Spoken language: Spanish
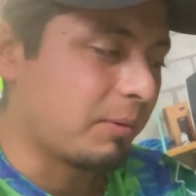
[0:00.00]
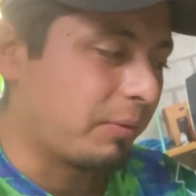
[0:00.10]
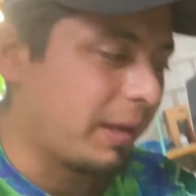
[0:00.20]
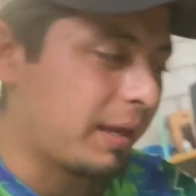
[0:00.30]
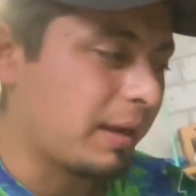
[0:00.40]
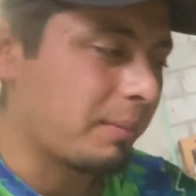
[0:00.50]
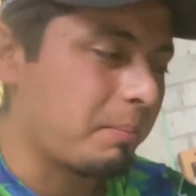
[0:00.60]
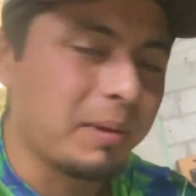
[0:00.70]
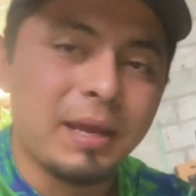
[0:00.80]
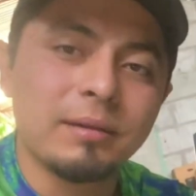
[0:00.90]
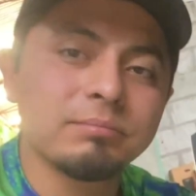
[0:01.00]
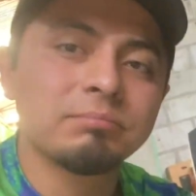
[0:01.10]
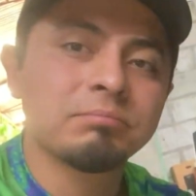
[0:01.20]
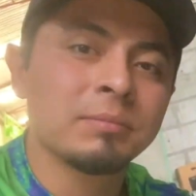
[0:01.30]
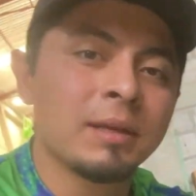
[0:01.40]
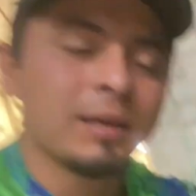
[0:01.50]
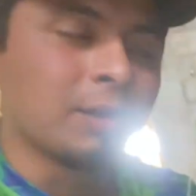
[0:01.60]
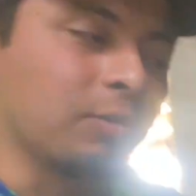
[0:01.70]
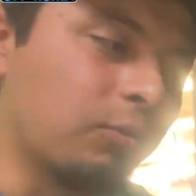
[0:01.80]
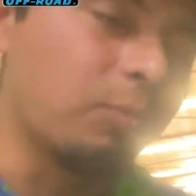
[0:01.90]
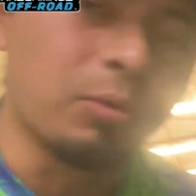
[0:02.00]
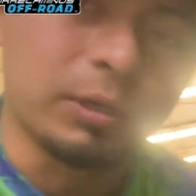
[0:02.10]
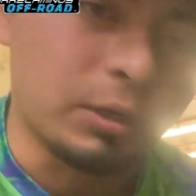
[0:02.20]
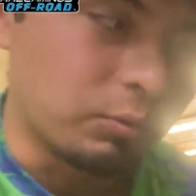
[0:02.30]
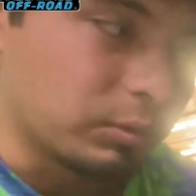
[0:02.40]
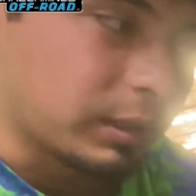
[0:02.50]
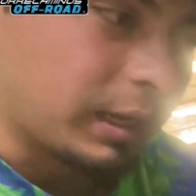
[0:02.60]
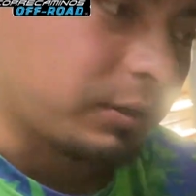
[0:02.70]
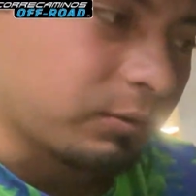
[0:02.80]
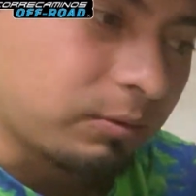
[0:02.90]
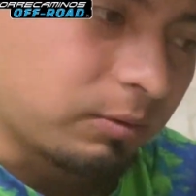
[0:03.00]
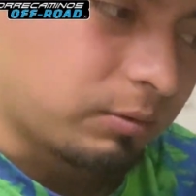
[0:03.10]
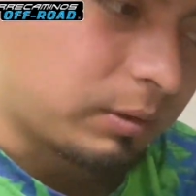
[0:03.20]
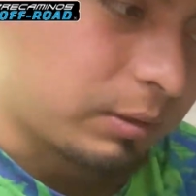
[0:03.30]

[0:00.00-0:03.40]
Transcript: fue bien, no hubo ningún daño en